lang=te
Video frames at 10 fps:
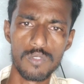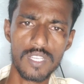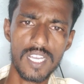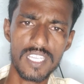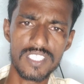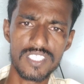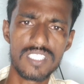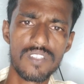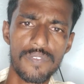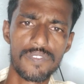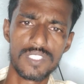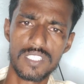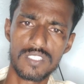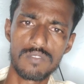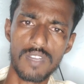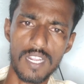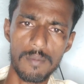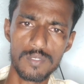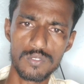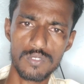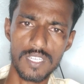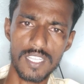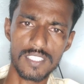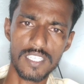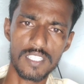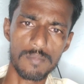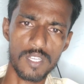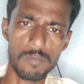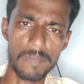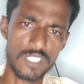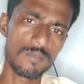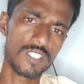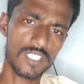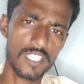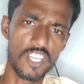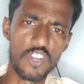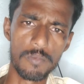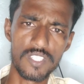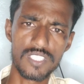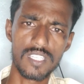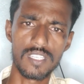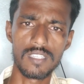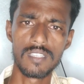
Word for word: ముందుగా ఈ జెర్సీ ఫిఫ్టీ సిక్స్ రకం చూసుకున్నట్లయితే ఇది మనకు పచ్చిమిర్చికి ఎండుమిర్చికి